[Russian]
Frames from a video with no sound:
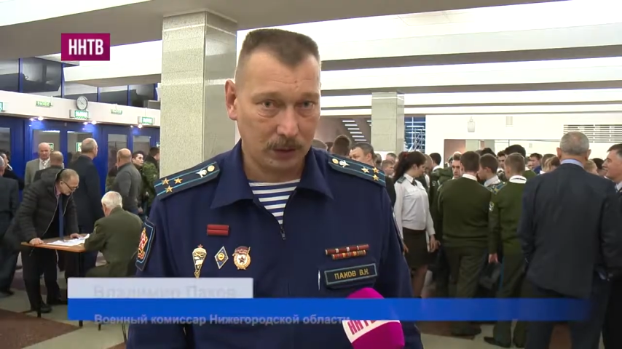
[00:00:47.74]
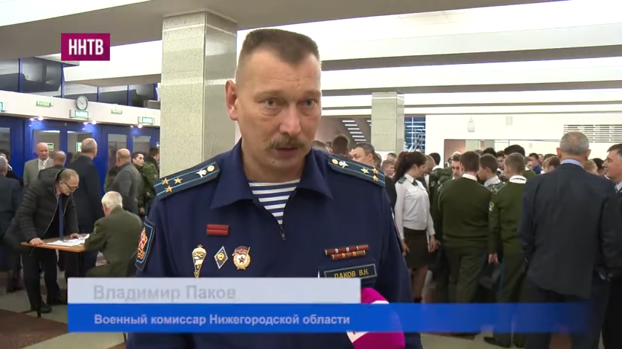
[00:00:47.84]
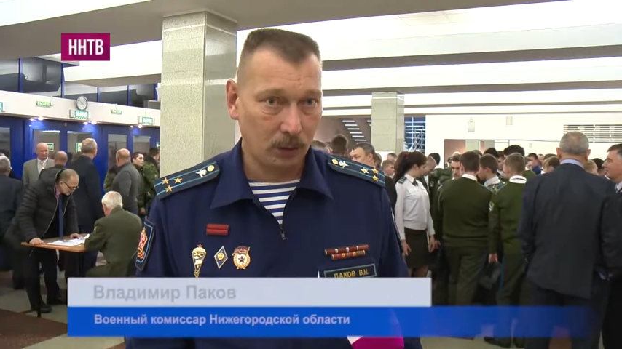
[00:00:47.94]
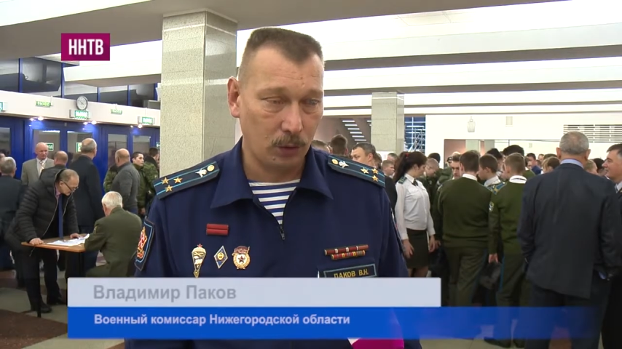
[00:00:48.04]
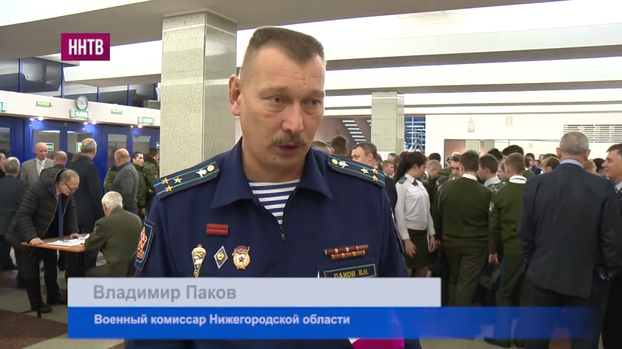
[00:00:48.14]
было
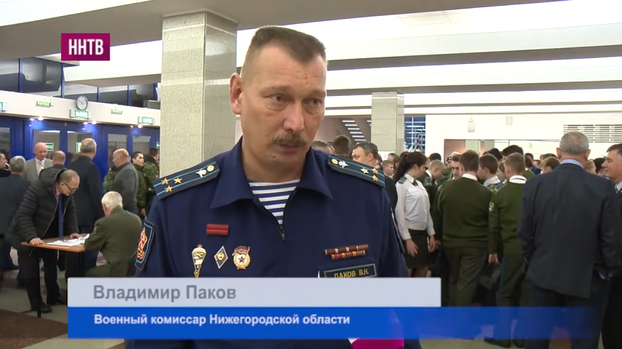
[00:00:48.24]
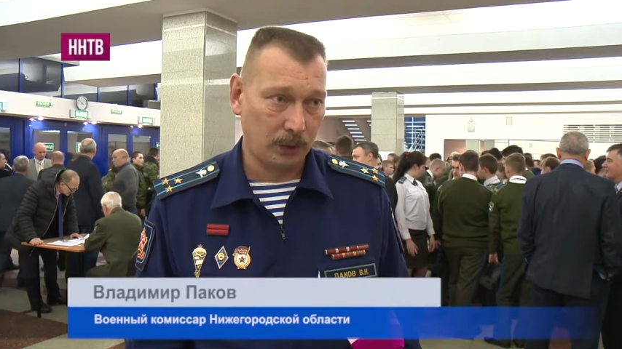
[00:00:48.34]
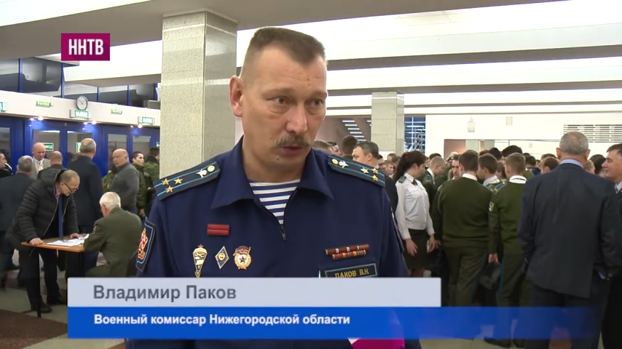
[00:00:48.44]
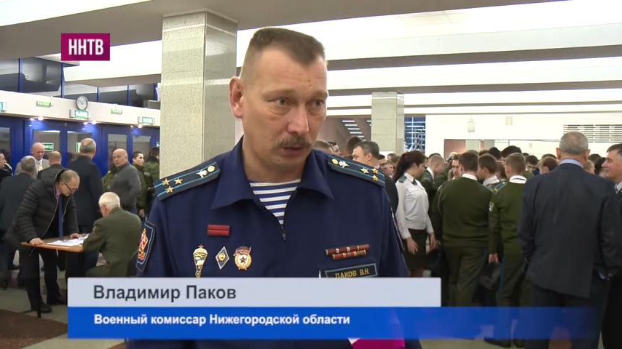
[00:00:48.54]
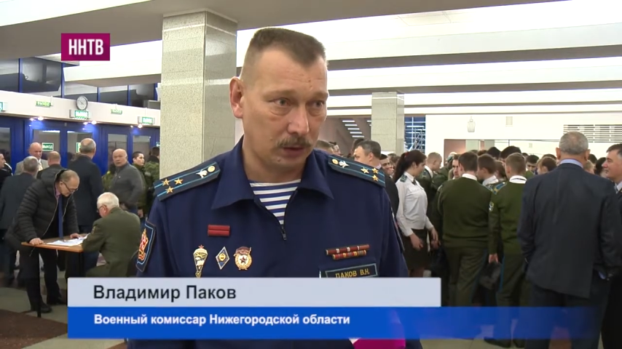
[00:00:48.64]
очень
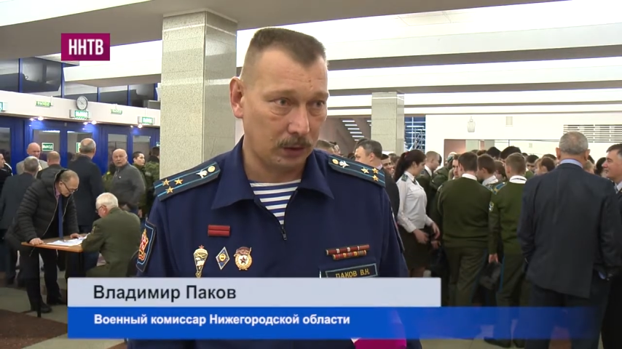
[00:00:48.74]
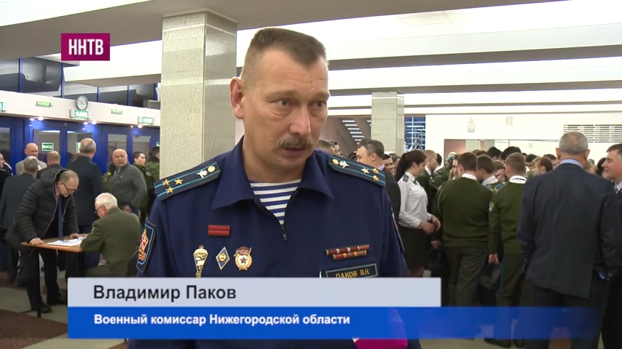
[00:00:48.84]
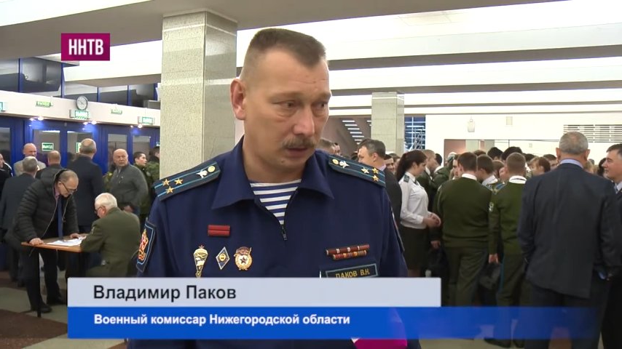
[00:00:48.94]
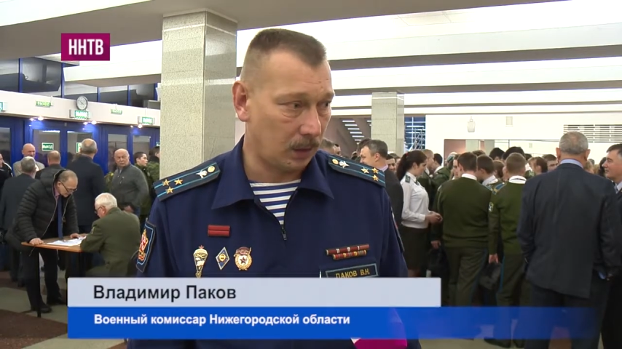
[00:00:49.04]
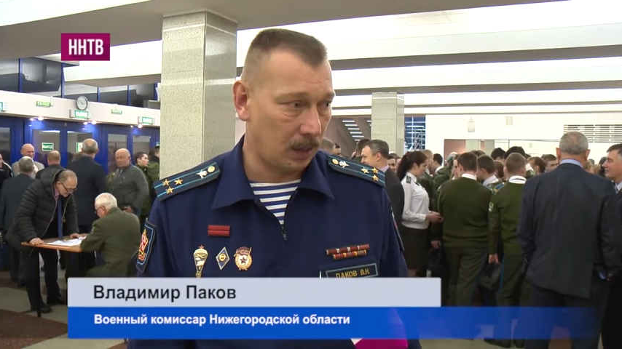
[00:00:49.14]
почетно.
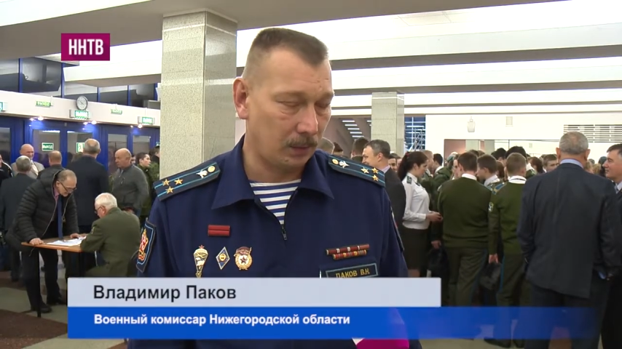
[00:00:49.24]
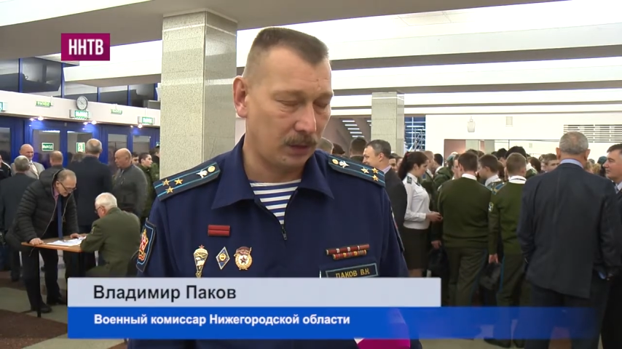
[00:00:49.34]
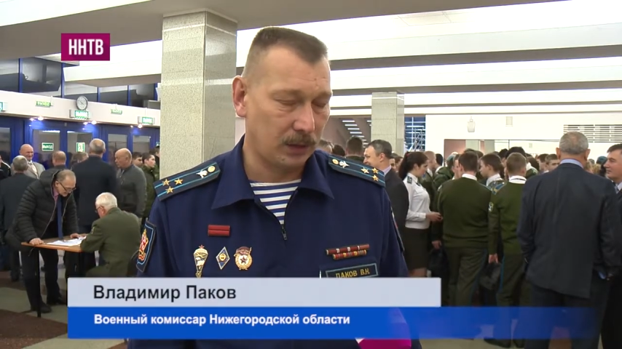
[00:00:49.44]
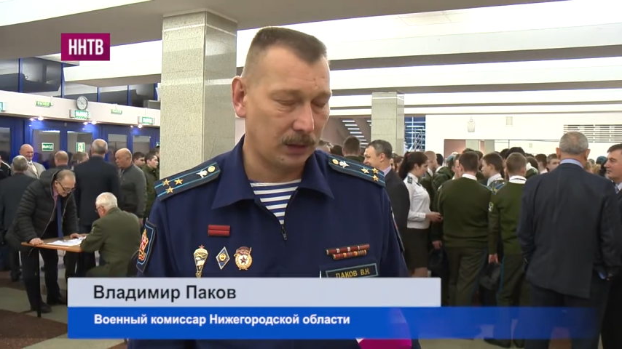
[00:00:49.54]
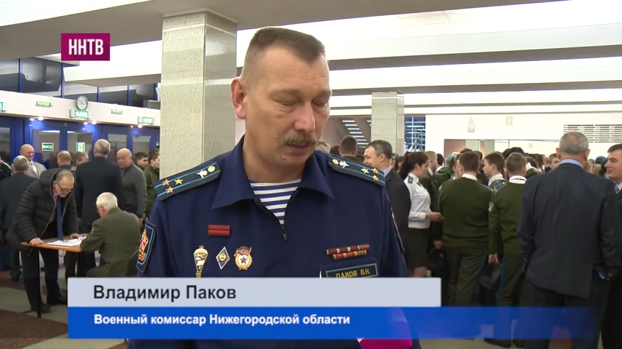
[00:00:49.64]
Армия
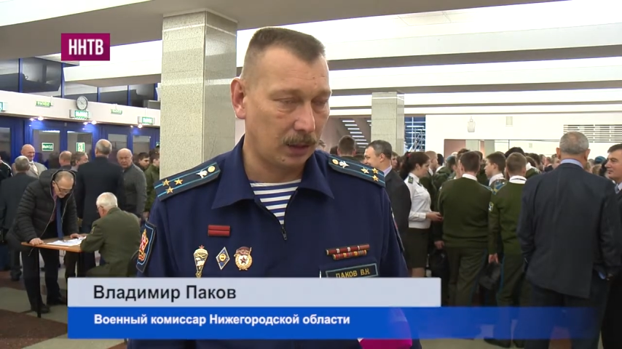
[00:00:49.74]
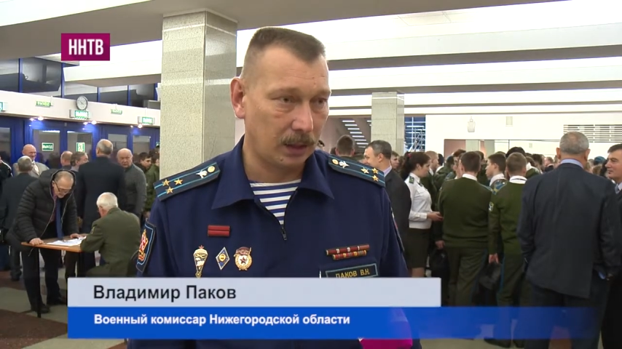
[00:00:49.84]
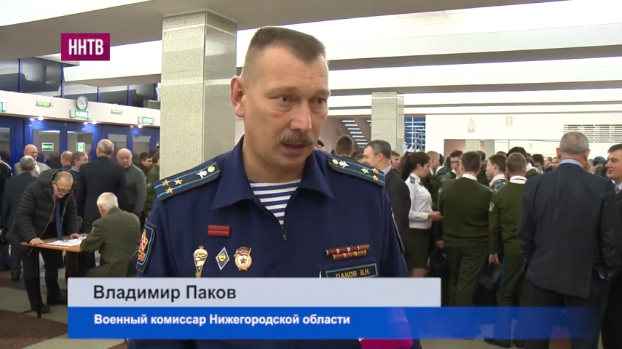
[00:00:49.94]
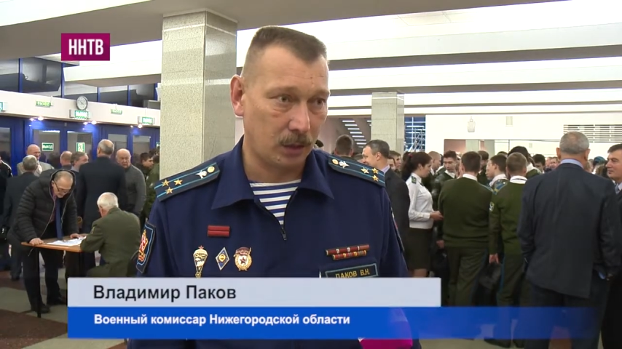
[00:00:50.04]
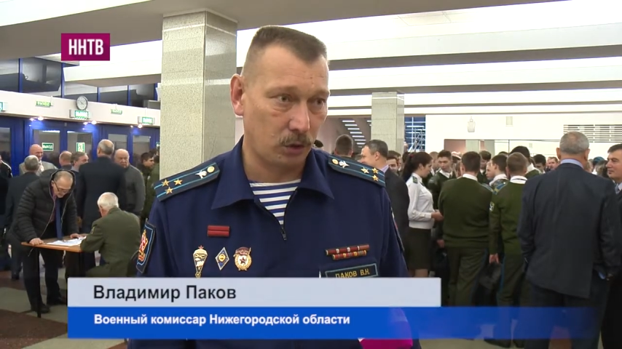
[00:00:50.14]
всегда была
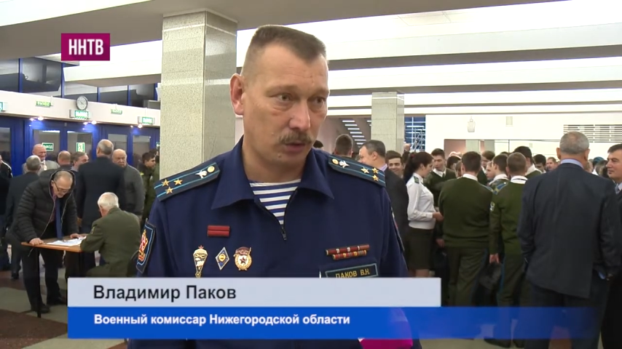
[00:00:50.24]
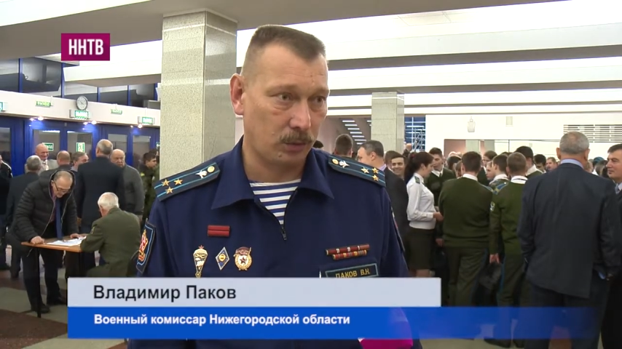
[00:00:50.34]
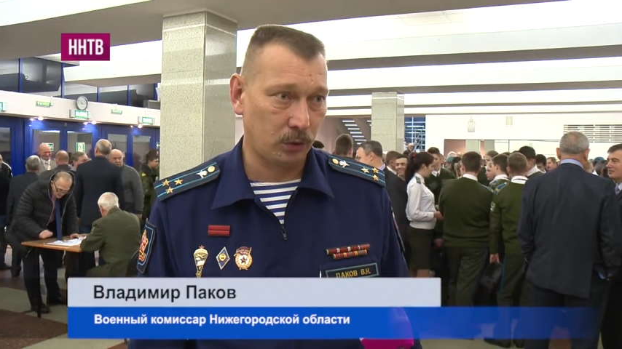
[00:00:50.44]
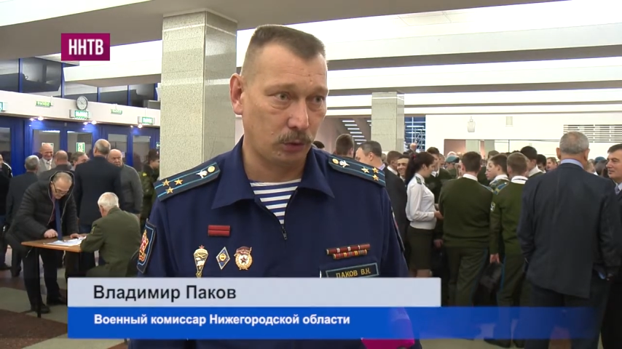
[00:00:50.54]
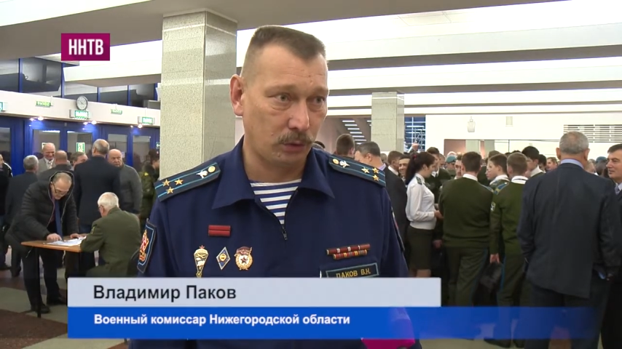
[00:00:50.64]
на хорошем
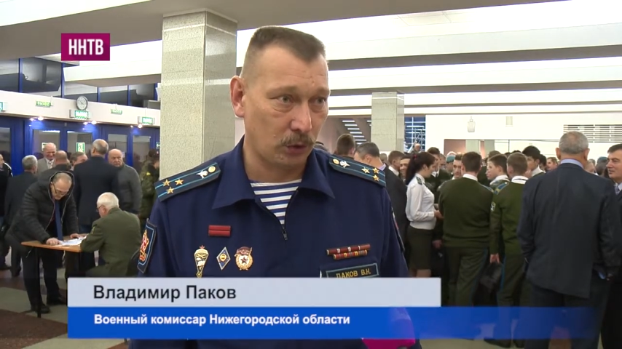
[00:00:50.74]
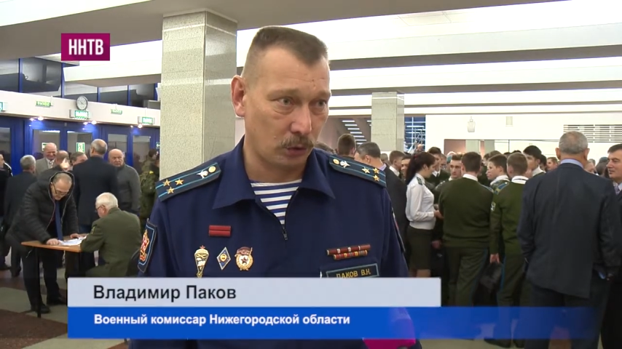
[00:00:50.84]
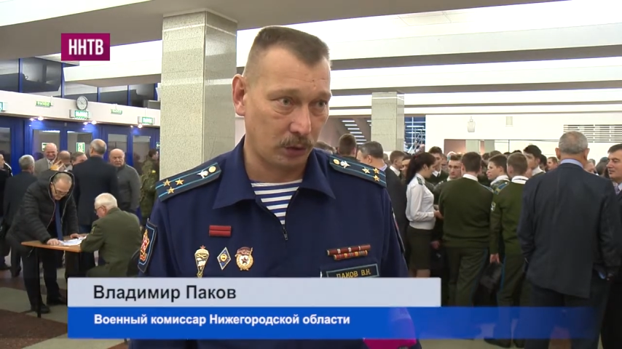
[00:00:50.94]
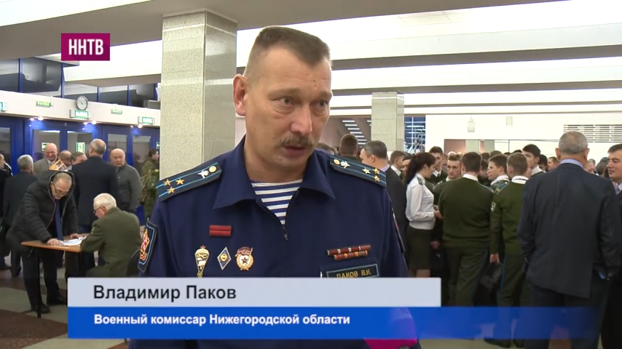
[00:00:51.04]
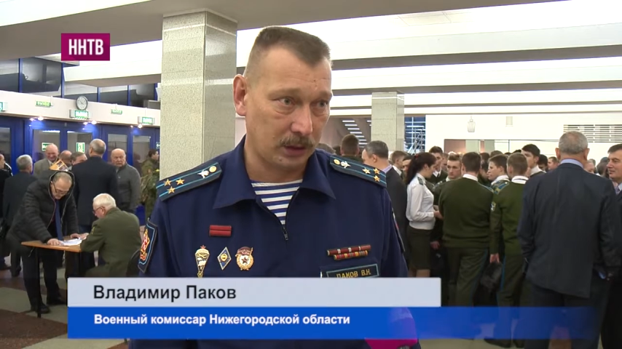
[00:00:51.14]
счету в
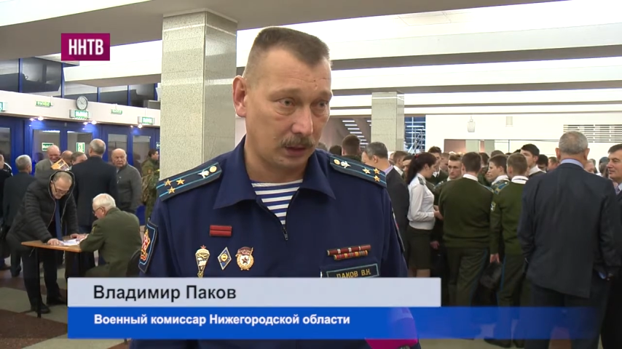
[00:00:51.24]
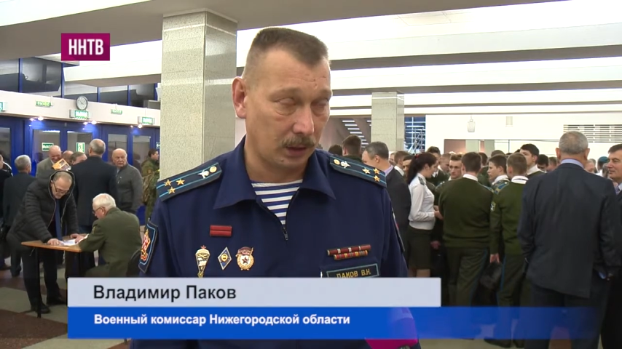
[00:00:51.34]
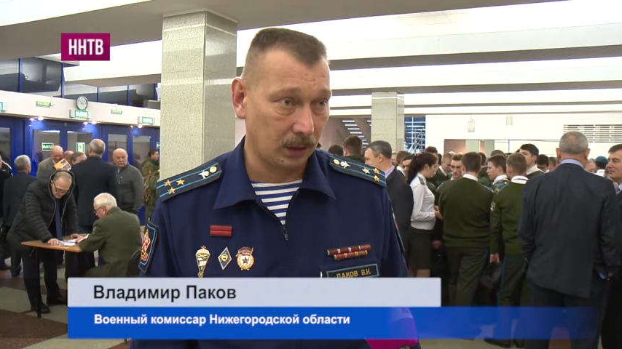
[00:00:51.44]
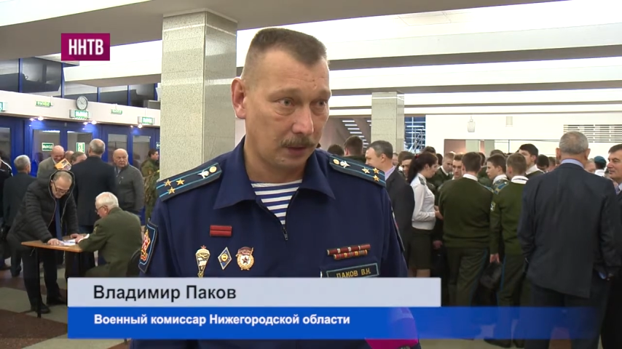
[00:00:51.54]
вооруженных силах.